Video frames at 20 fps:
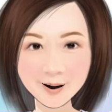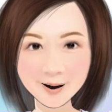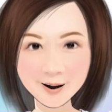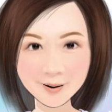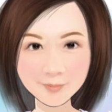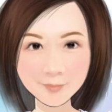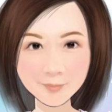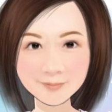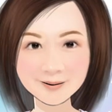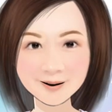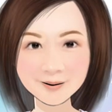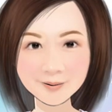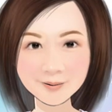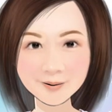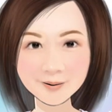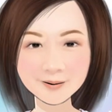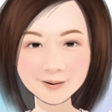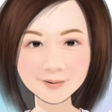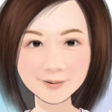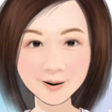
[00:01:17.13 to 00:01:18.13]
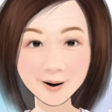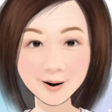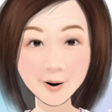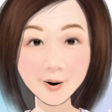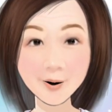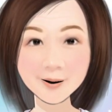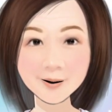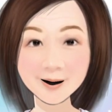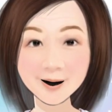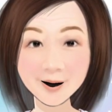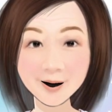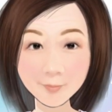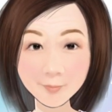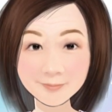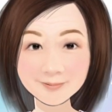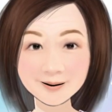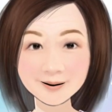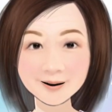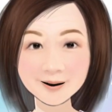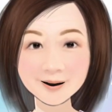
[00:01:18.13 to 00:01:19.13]
成高度近视，而高
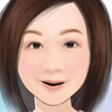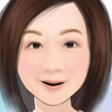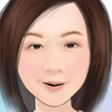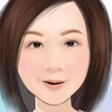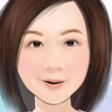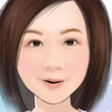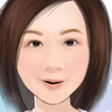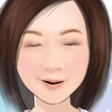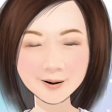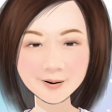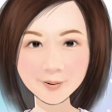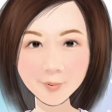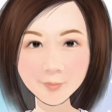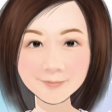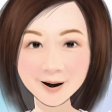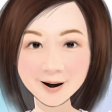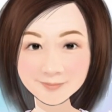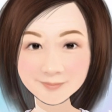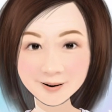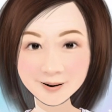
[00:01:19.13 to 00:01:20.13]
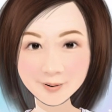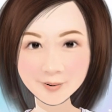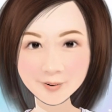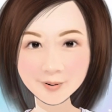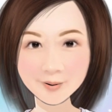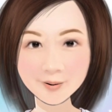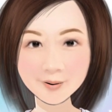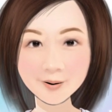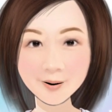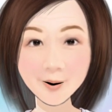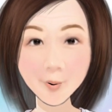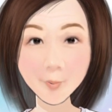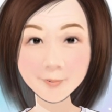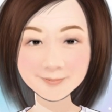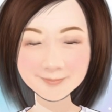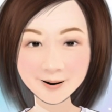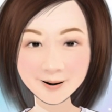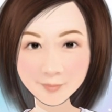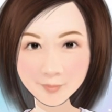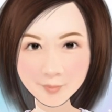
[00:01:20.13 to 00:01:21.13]
度近视甚至有百分之十
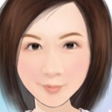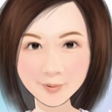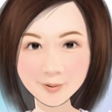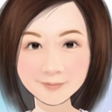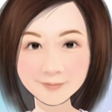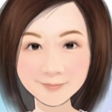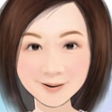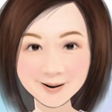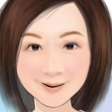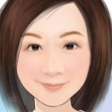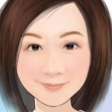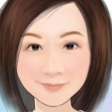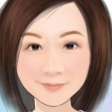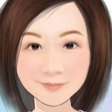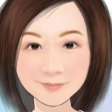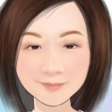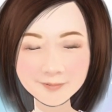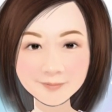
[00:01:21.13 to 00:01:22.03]
会导致失明。